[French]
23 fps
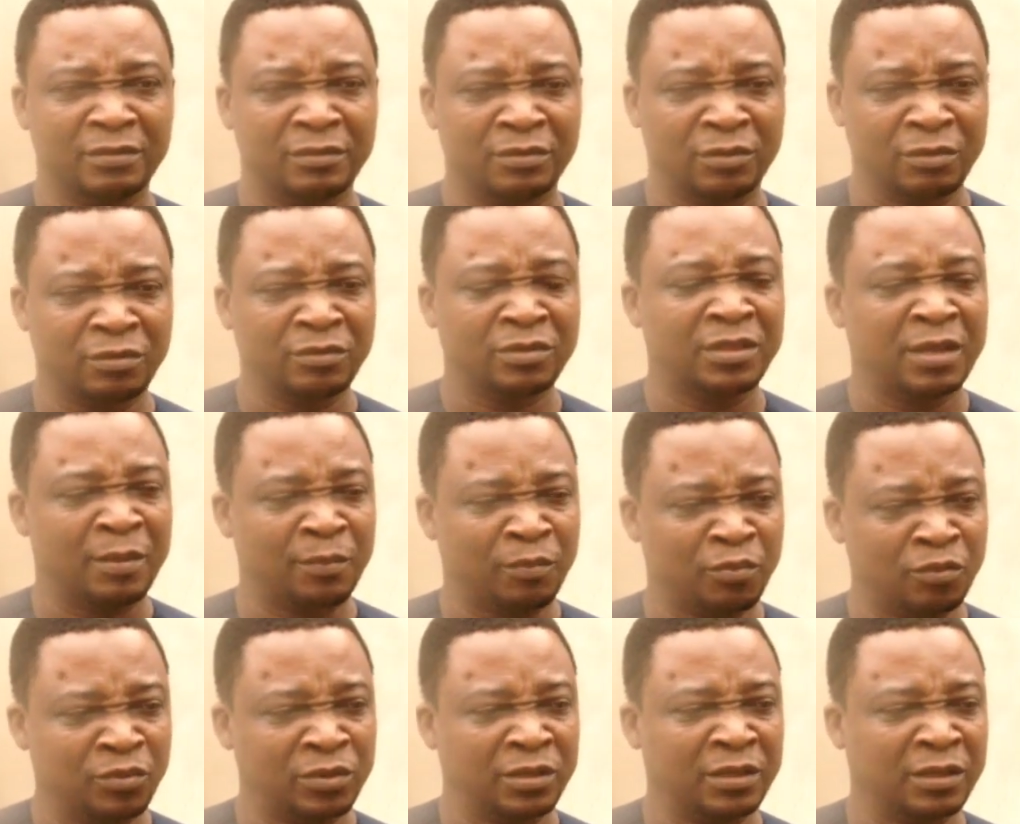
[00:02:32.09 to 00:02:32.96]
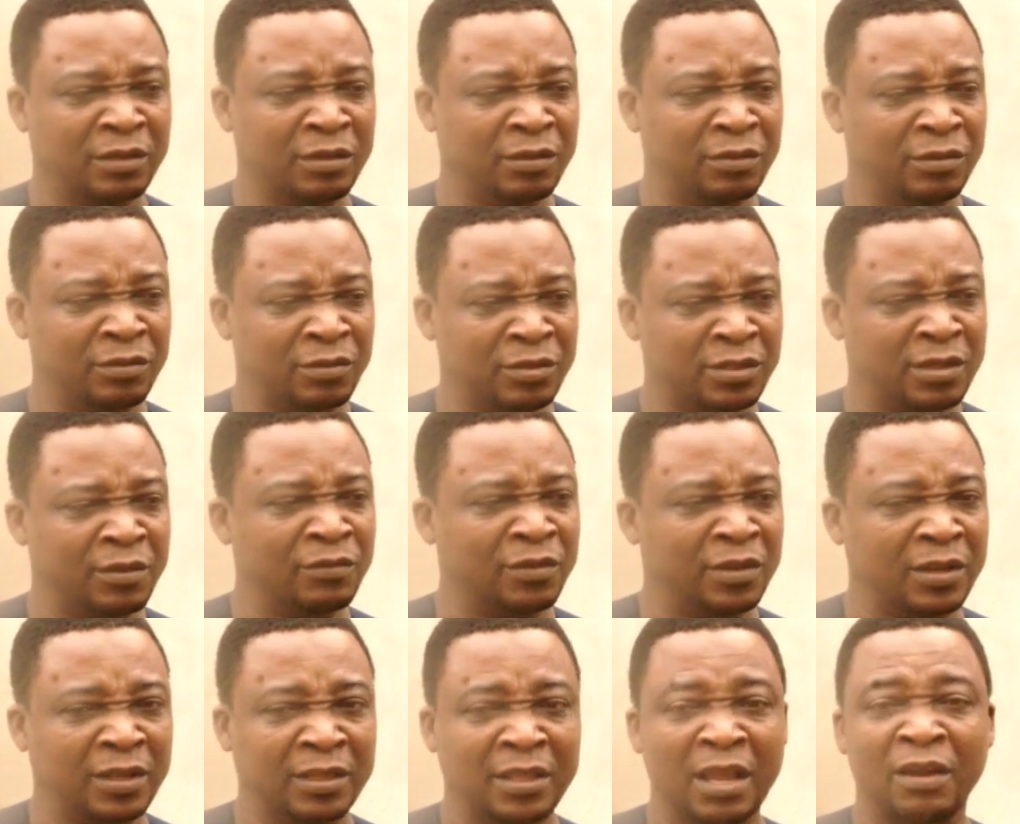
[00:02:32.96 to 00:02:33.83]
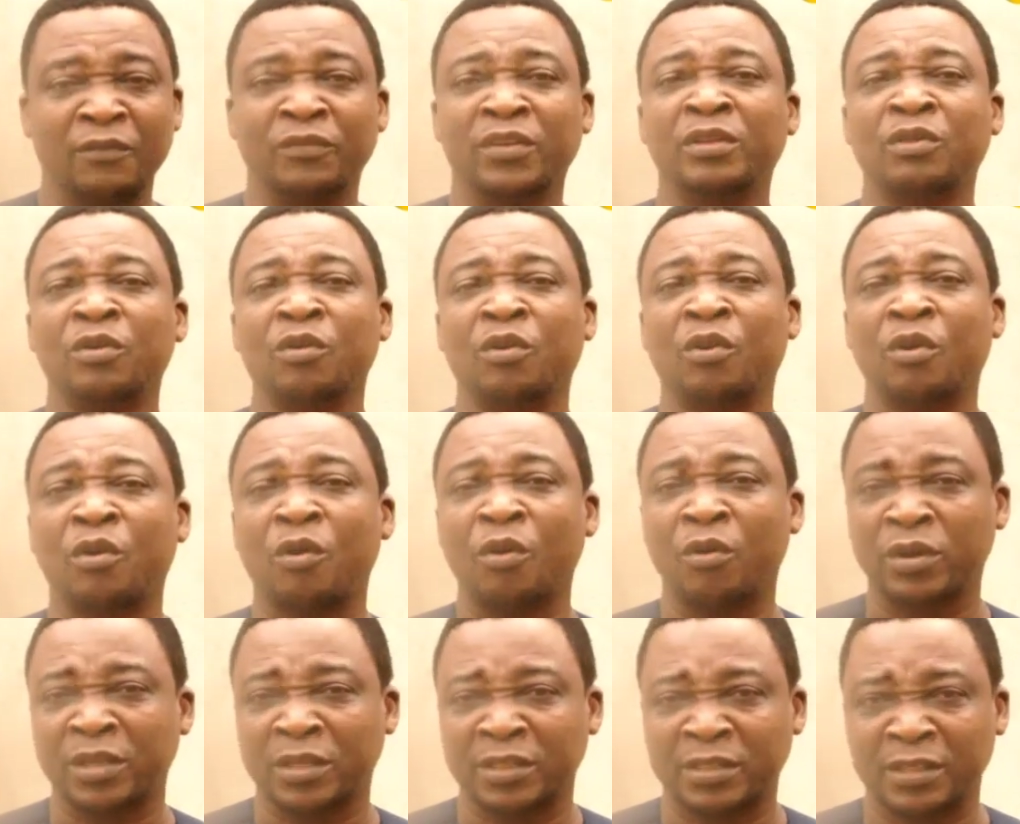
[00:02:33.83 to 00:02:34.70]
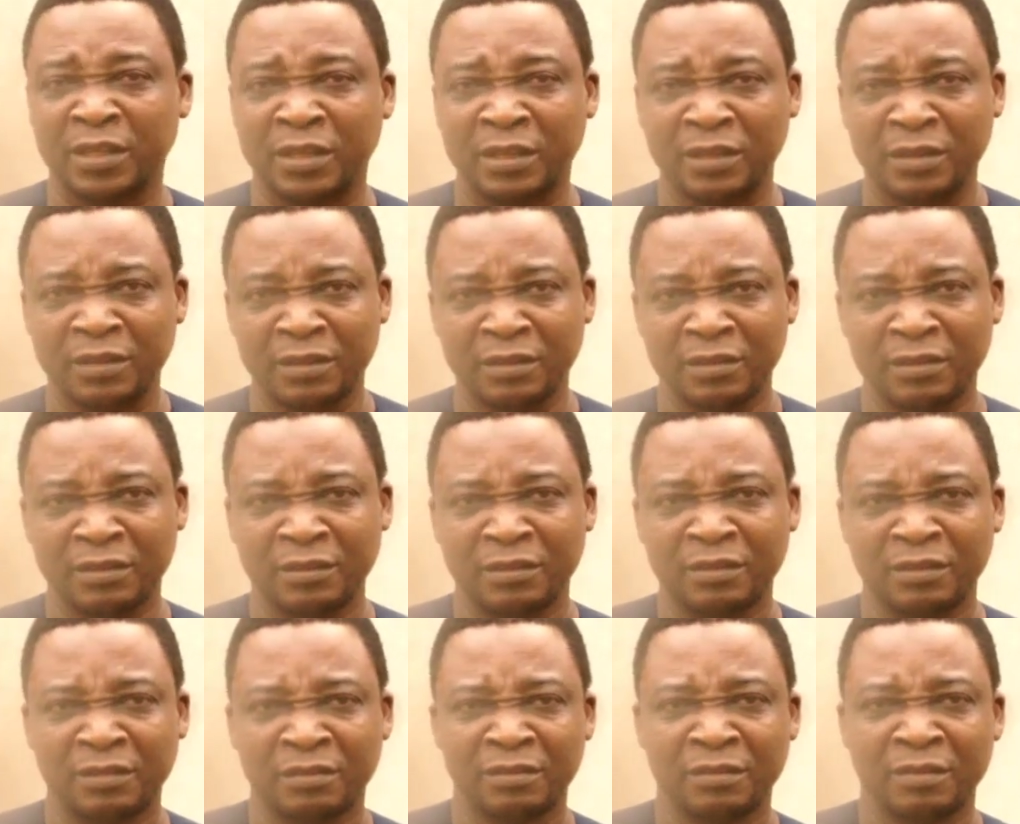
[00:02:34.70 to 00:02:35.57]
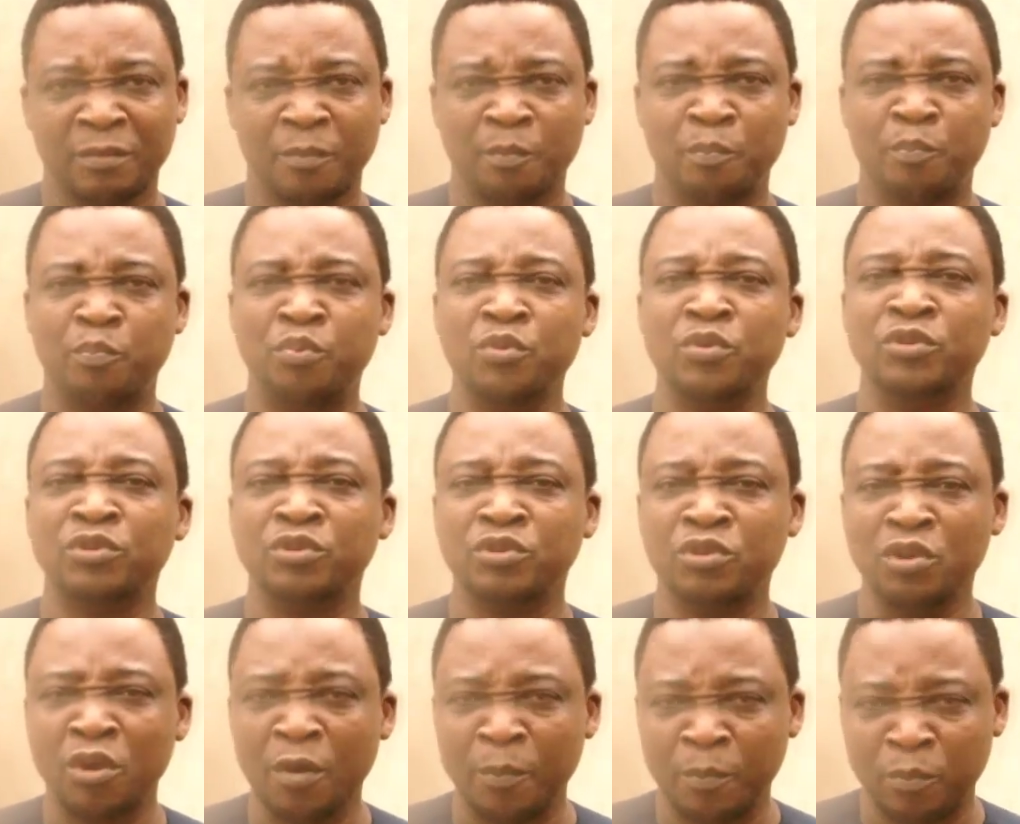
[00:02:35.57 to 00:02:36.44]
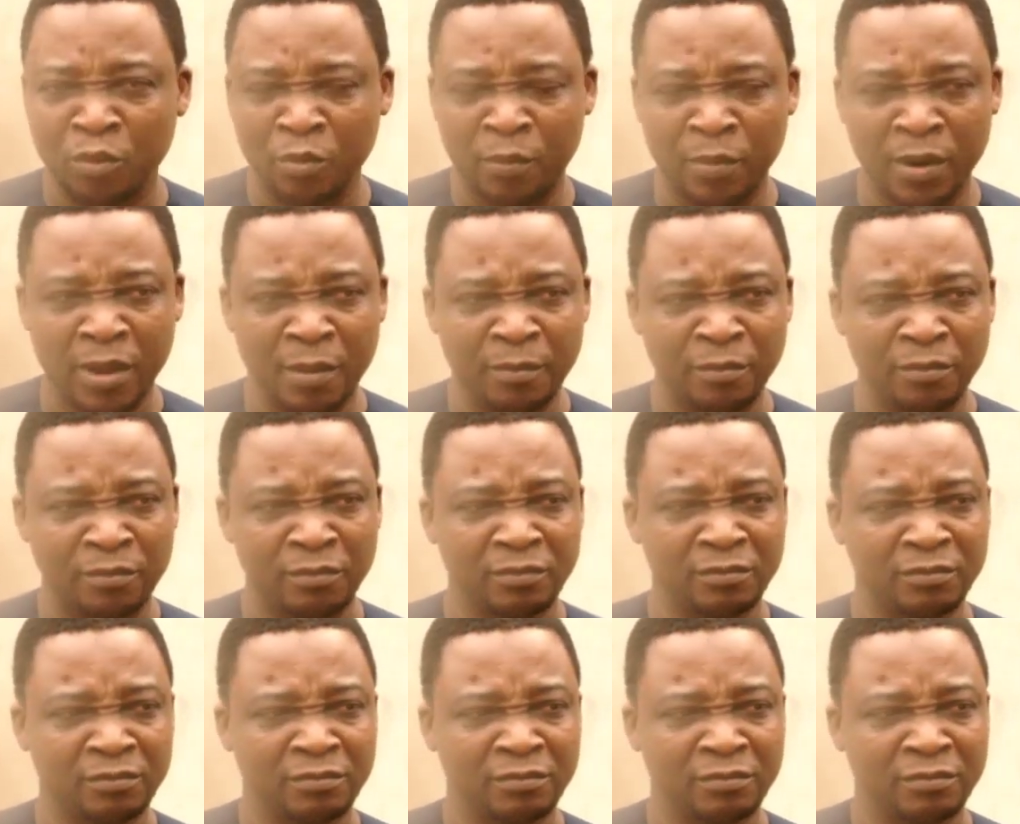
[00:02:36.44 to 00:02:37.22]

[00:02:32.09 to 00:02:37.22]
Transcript: Donc c'est pour dire que le chef de l'État vient de corriger plusieurs problèmes